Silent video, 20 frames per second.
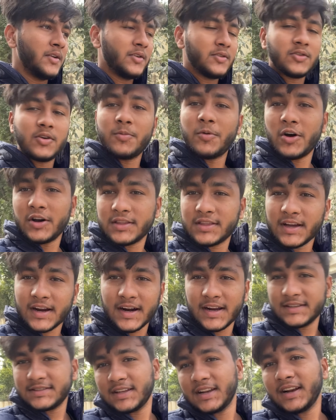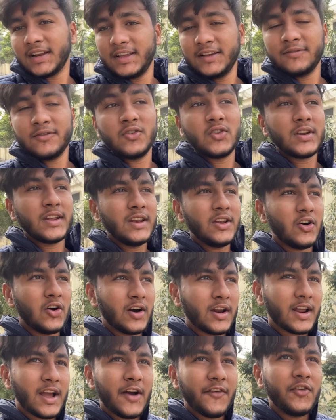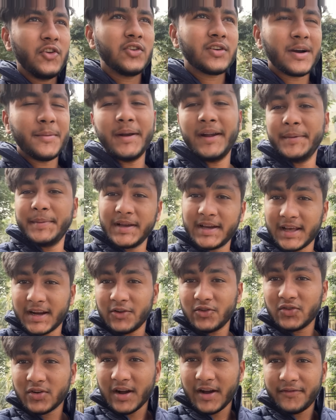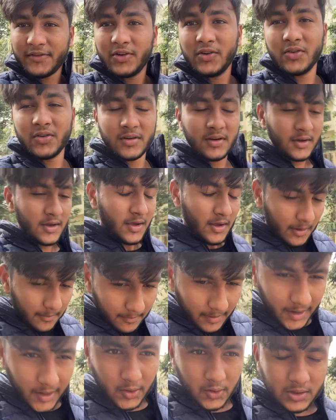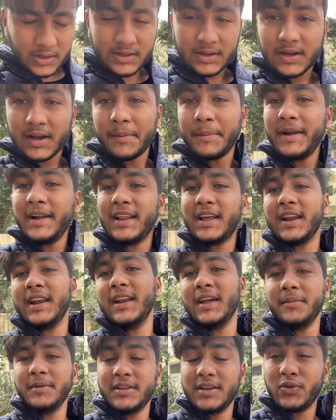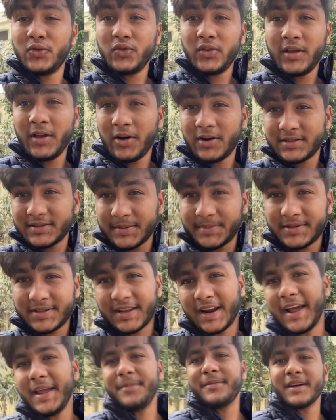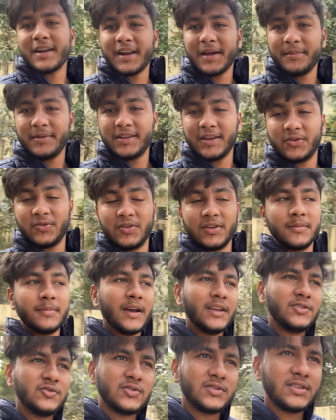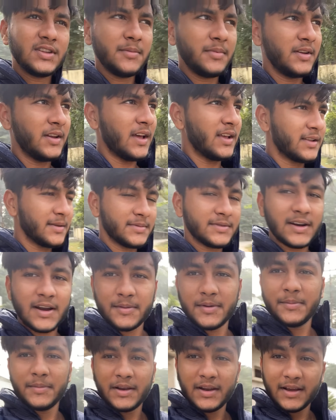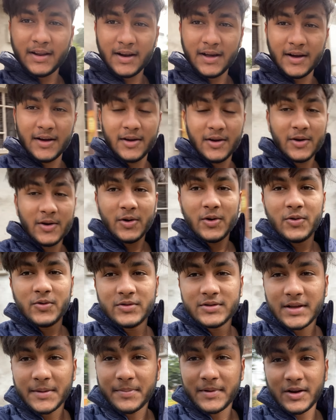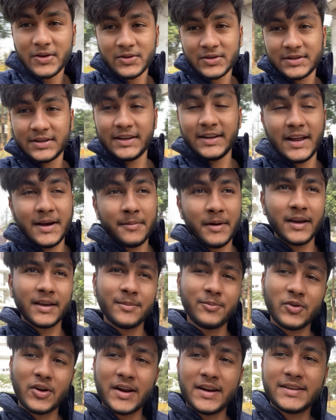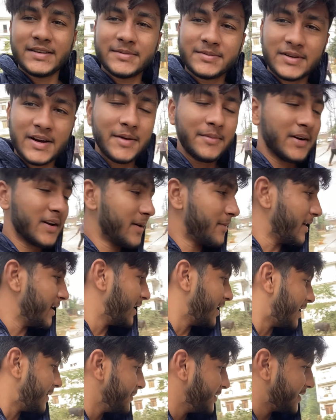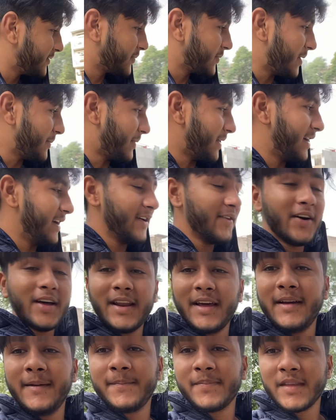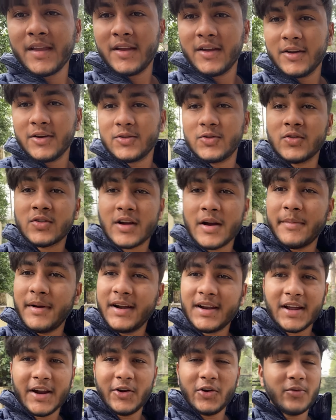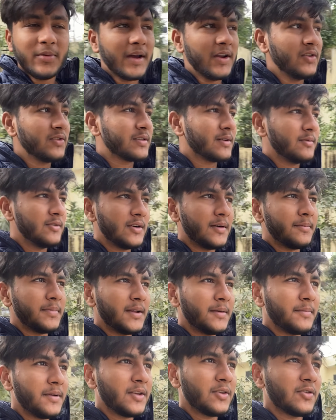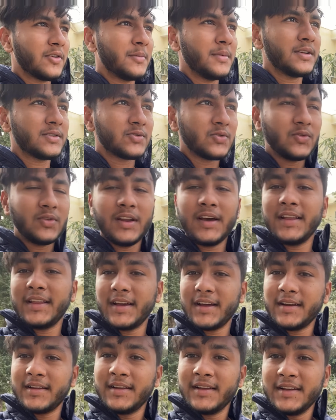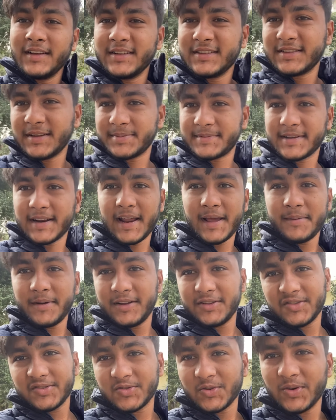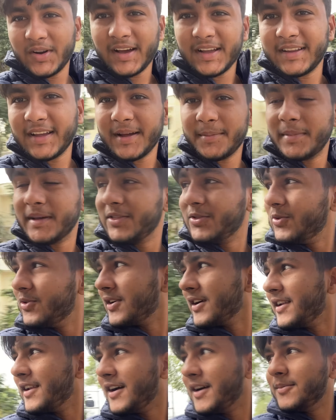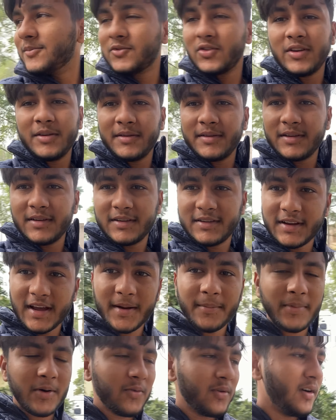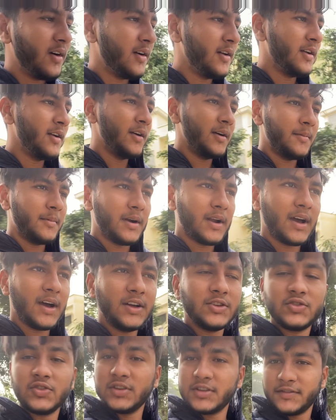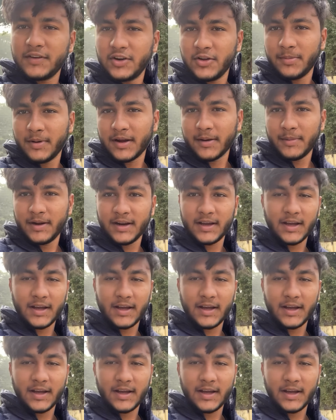तो बहुत तगड़ा चल रही है वो रील और काफ़ी लोग कमेंट भी कर रहे हो तो काफ़ी लोग भाई लोग कमेंट करना भी ज़रूरी है और सब्सक्राइब करना भी ज़रूरी है भाई जितने भी नए सब्सक्राइबर मिलेंगे ना उन सब के लिए तो सीन है बाकी पुराने सब्सक्राइबर का भाई नाम इन पर पढ़ने वाला है तो कमेंट कर लो भाई लोग सब लोग अपने अपने क्योंकि मैं सोलह हज़ार सब्सक्राइबर हैं तो सोलह हज़ार बंदों का नाम तो नहीं जान पाऊँगा बट हाँ जो इस वीडियो पे कमेंट